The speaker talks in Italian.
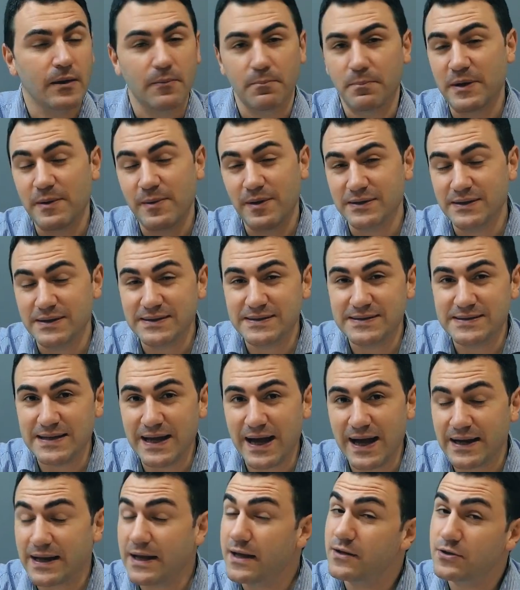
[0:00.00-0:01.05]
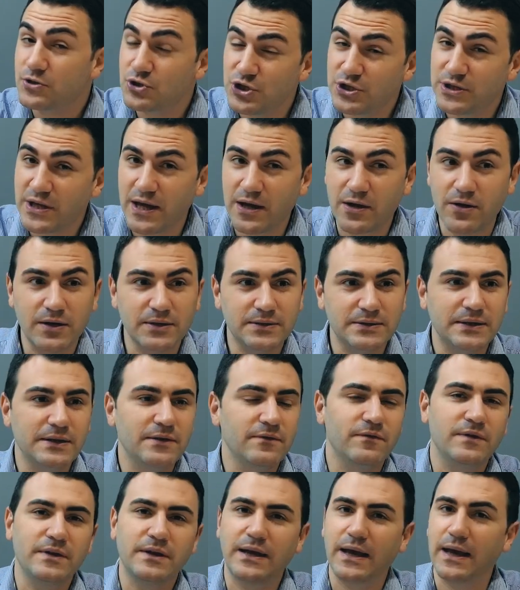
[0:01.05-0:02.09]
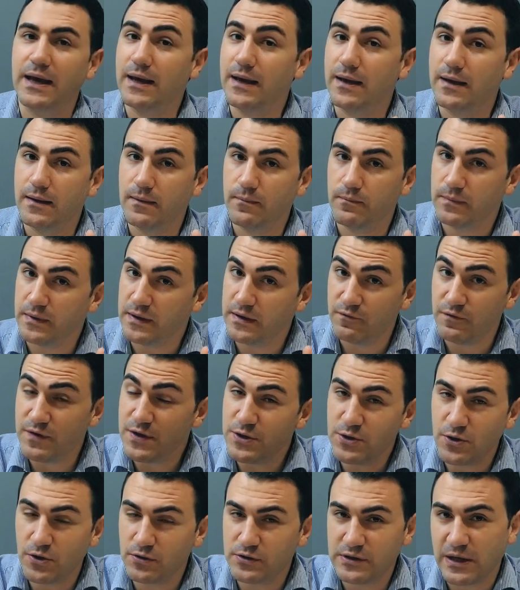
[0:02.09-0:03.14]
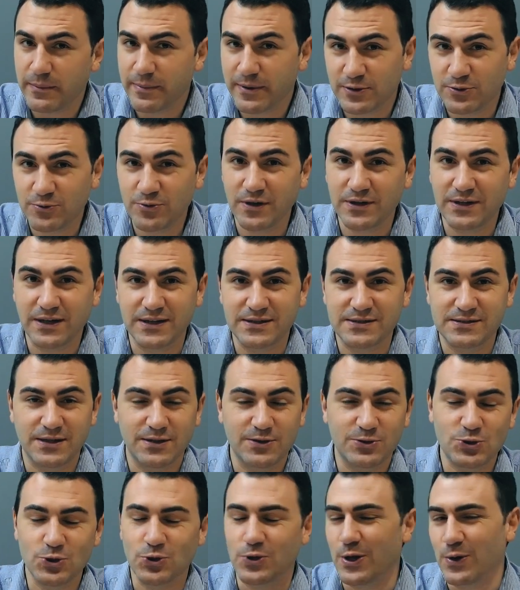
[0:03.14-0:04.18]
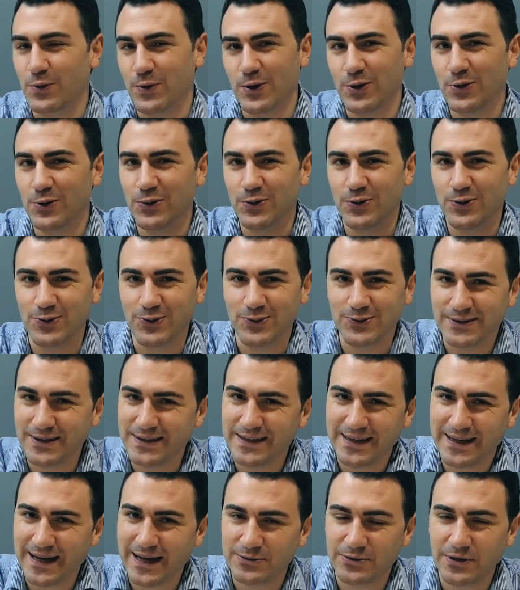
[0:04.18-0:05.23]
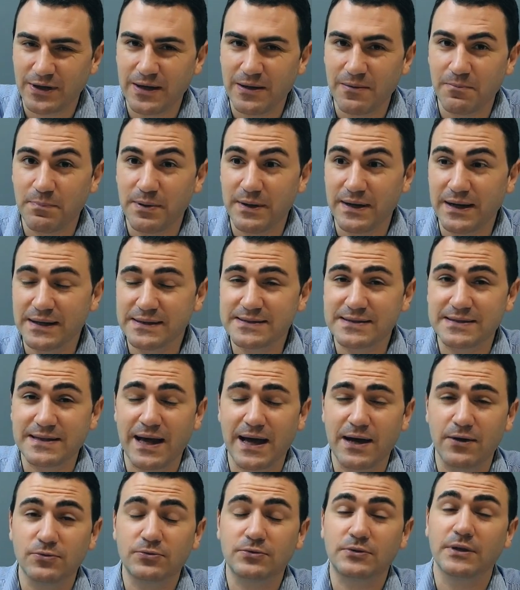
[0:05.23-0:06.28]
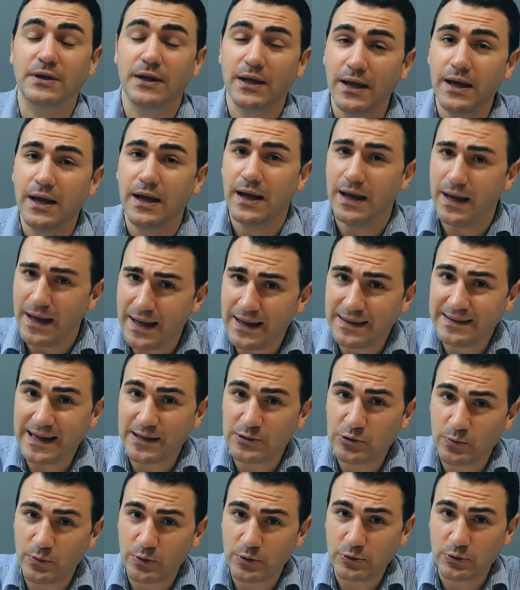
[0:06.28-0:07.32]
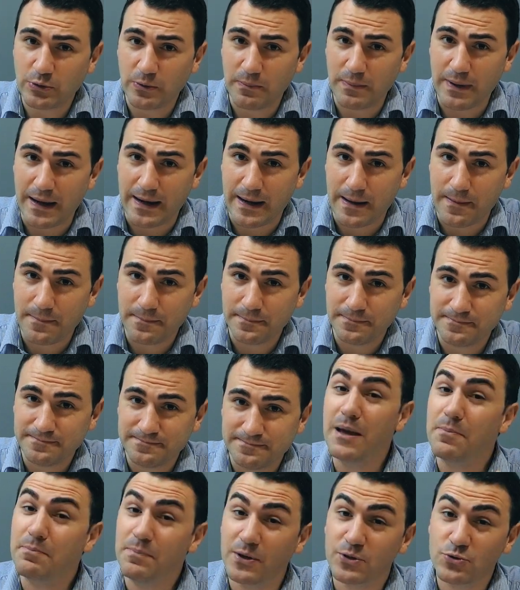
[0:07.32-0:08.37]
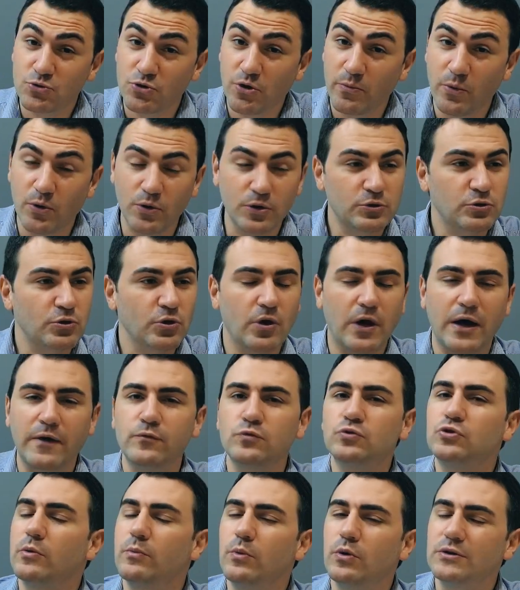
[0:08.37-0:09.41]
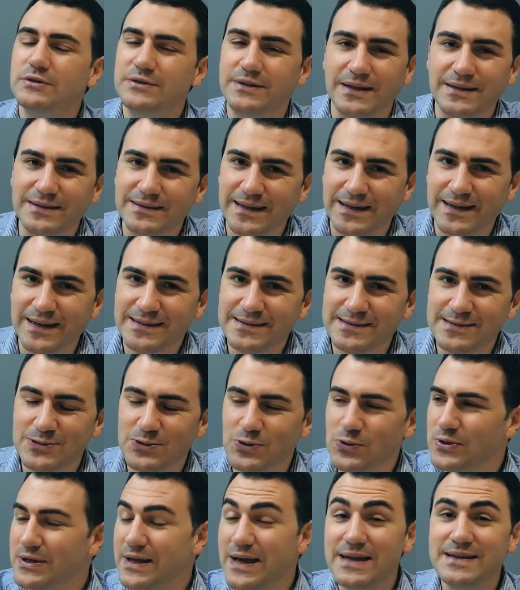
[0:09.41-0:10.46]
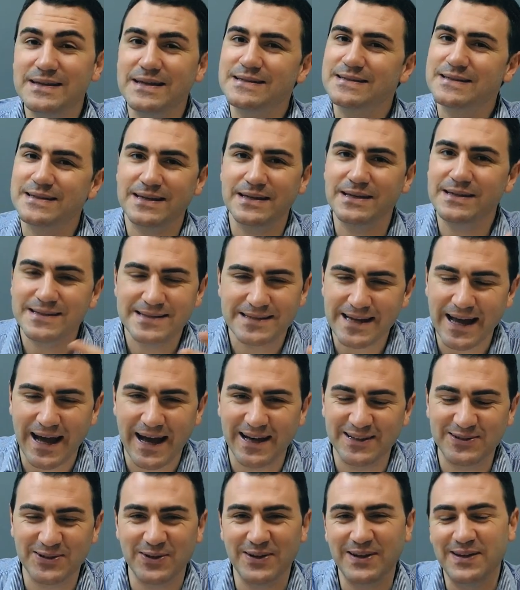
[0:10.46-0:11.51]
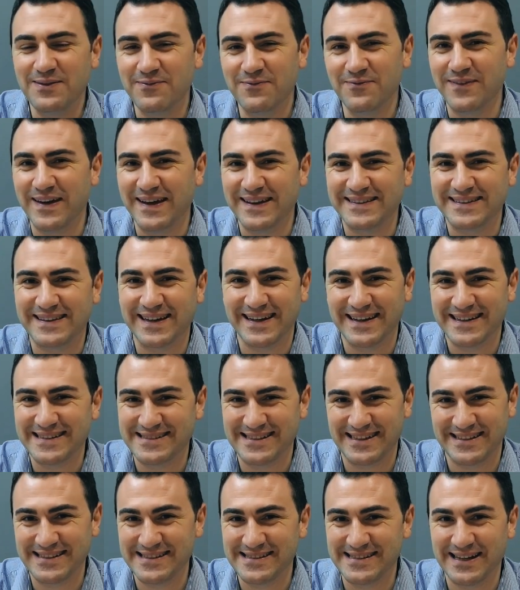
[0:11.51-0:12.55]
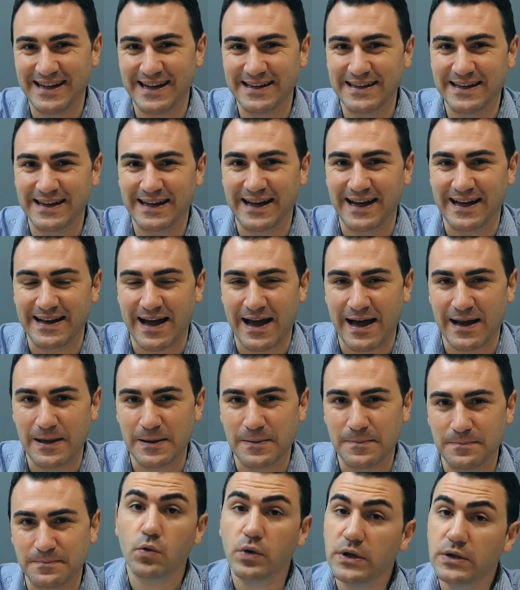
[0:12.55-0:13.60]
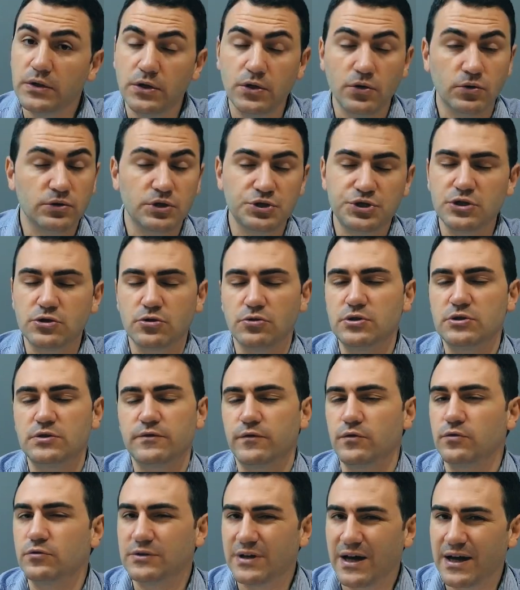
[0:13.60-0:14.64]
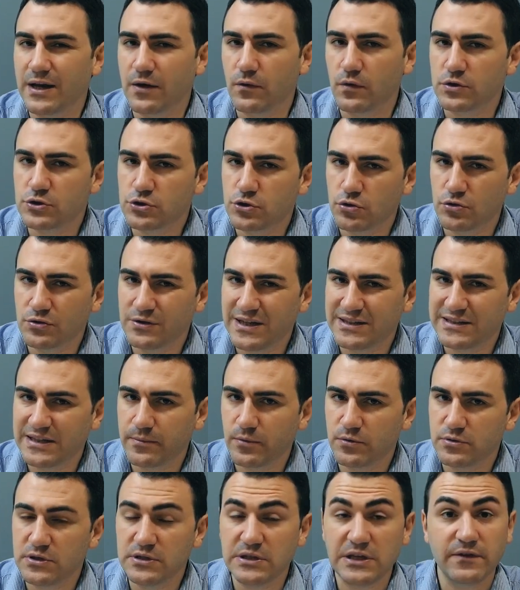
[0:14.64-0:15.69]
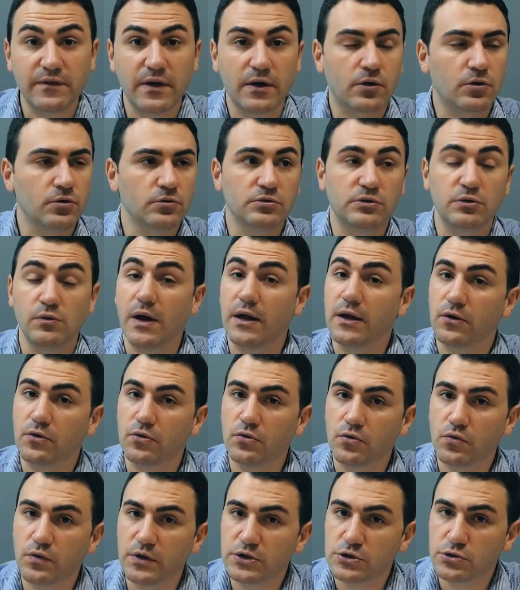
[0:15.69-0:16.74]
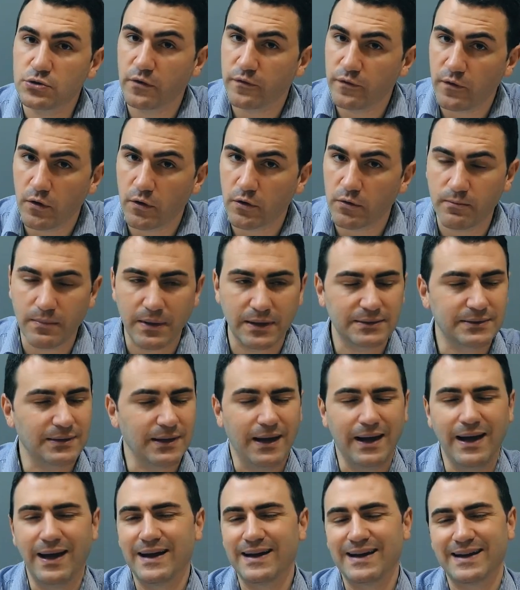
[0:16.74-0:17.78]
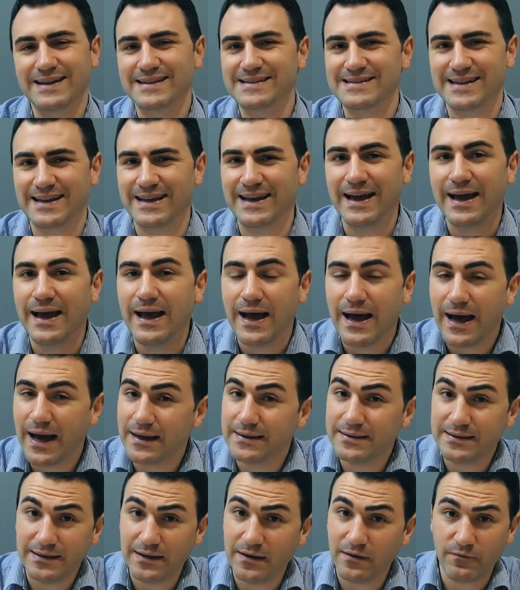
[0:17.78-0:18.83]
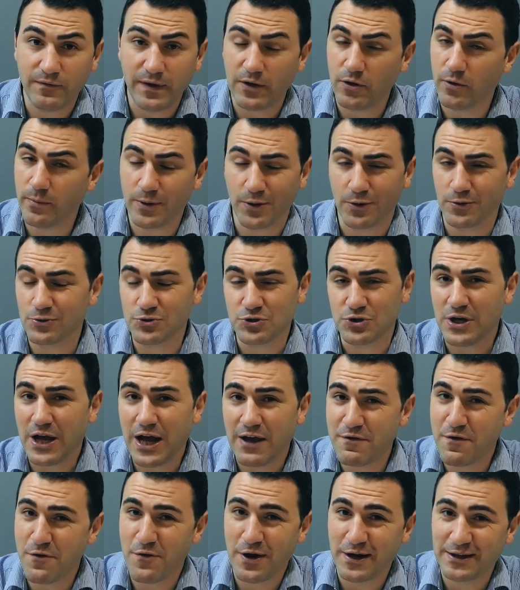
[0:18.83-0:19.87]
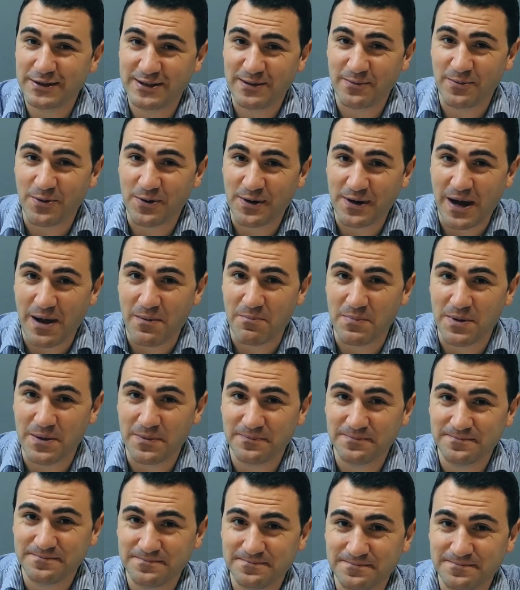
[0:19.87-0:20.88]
Prima di iniziare ci tengo a dirvi che il video di apertura della stagione, quello dedicato all'Imperial Stout, è andato molto bene. È piaciuto molto, ha avuto molte interazioni ed è schizzato in vetta alle statistiche del canale. Quindi ho deciso di sfruttare quest'ondata positiva e continuare con questo format, anche se a dire il vero per oggi avevo altri programmi.